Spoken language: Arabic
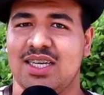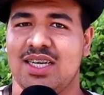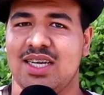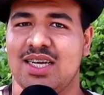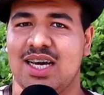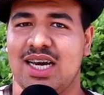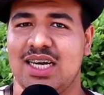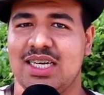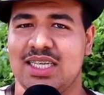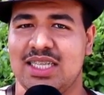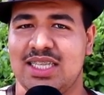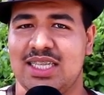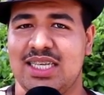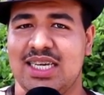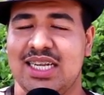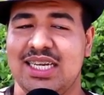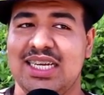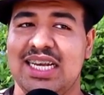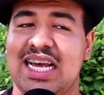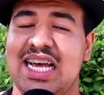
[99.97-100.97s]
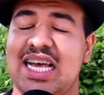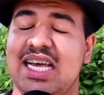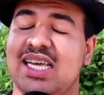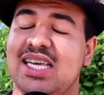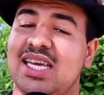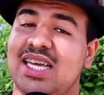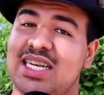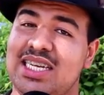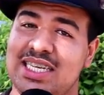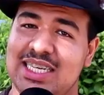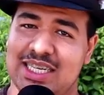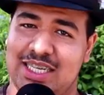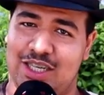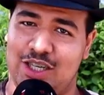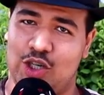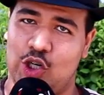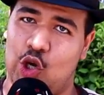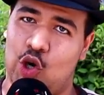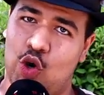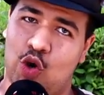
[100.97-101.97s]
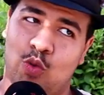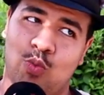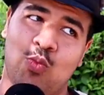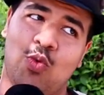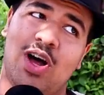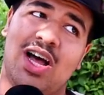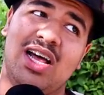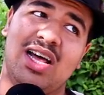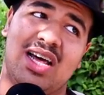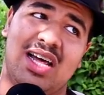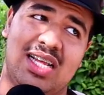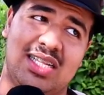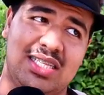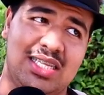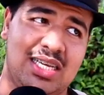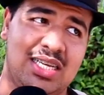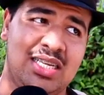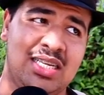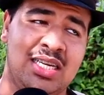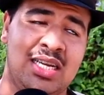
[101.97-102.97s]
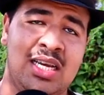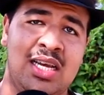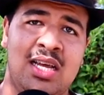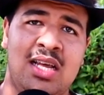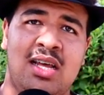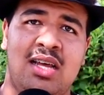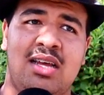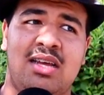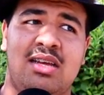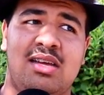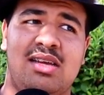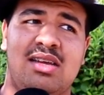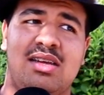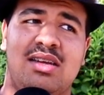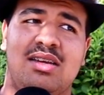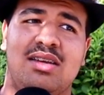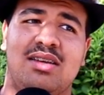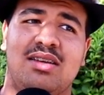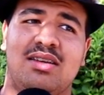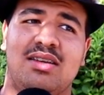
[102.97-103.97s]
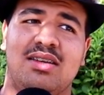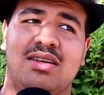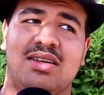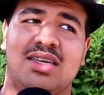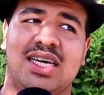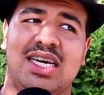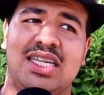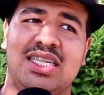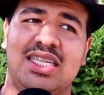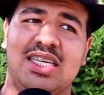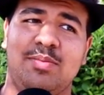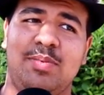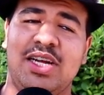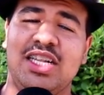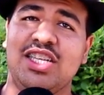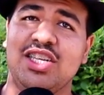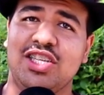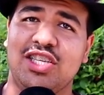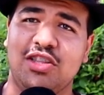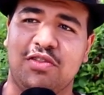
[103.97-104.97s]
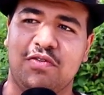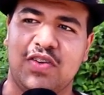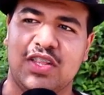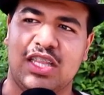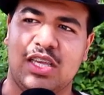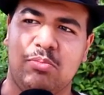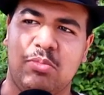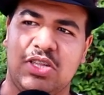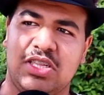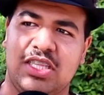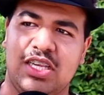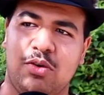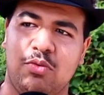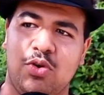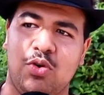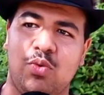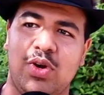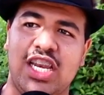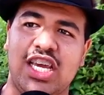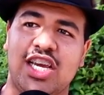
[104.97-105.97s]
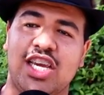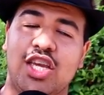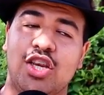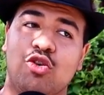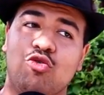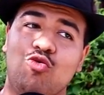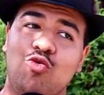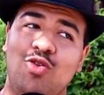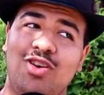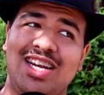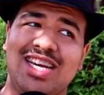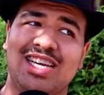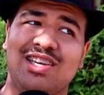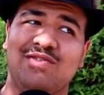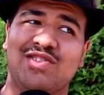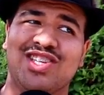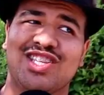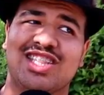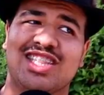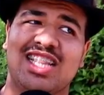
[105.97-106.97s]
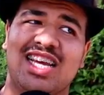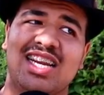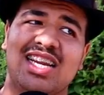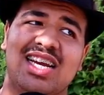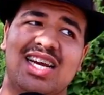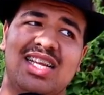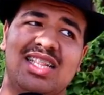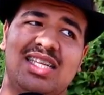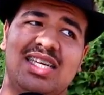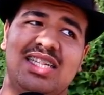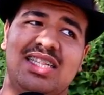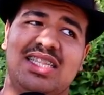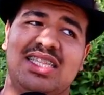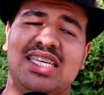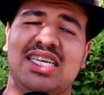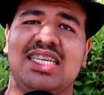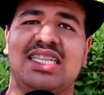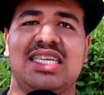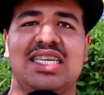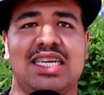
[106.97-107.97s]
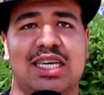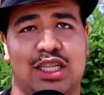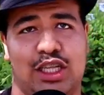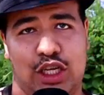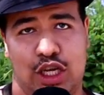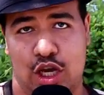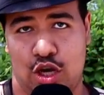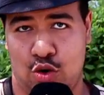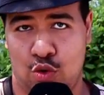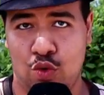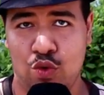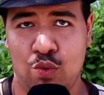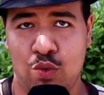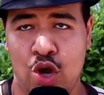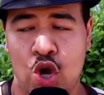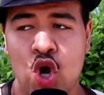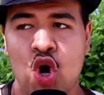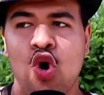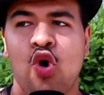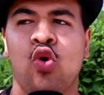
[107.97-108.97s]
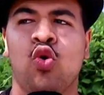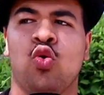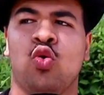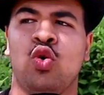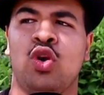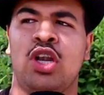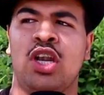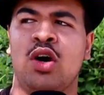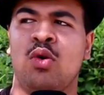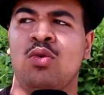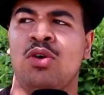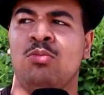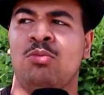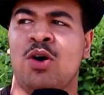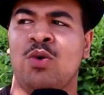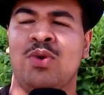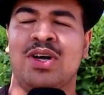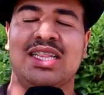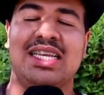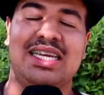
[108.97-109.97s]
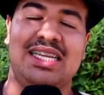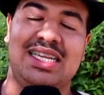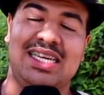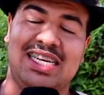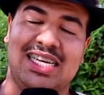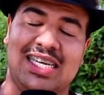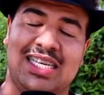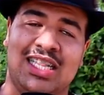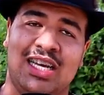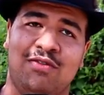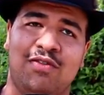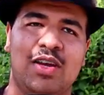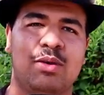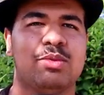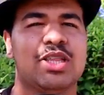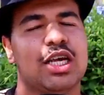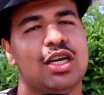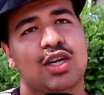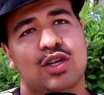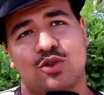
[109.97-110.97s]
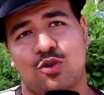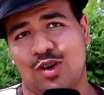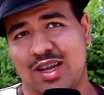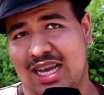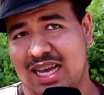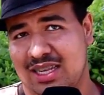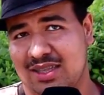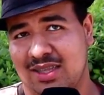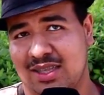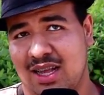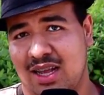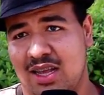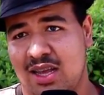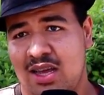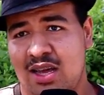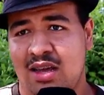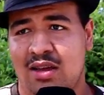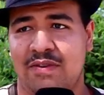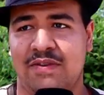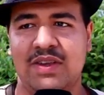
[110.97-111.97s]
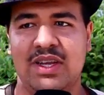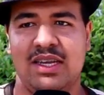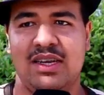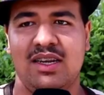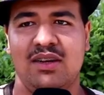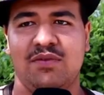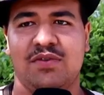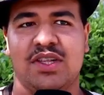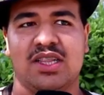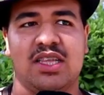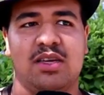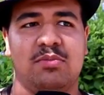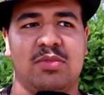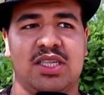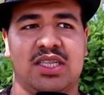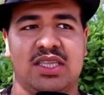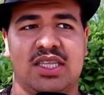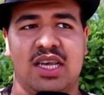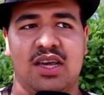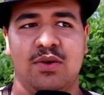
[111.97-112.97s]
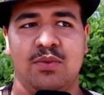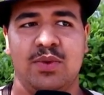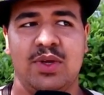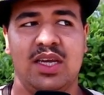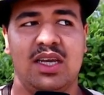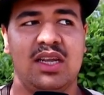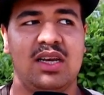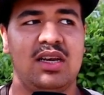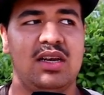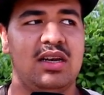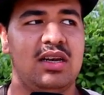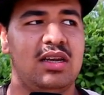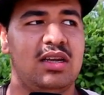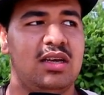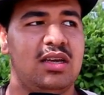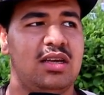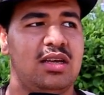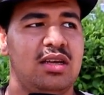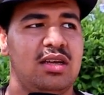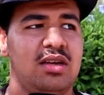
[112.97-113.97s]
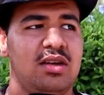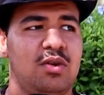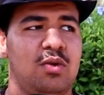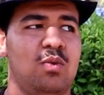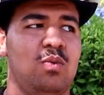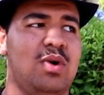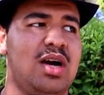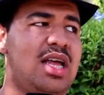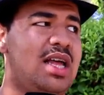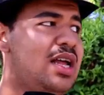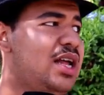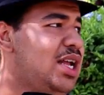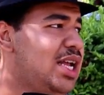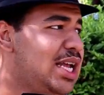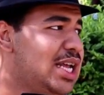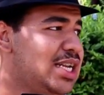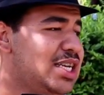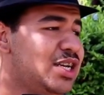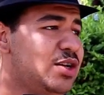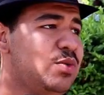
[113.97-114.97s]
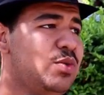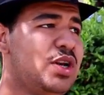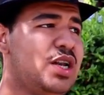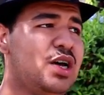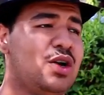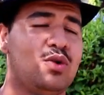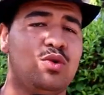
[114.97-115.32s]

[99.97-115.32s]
انا القناه ديالي حاليا مؤقتا أه كندير بحال داكشي فاطمه طيب التاويل ولكن كل كيفاش الطريقه ديال التاديه ديالو وكل والمواضيع اللي كيهضر فيها بطريقته الخاصه فعلا فاطمه طيب التاويل أه هو حاليا ولا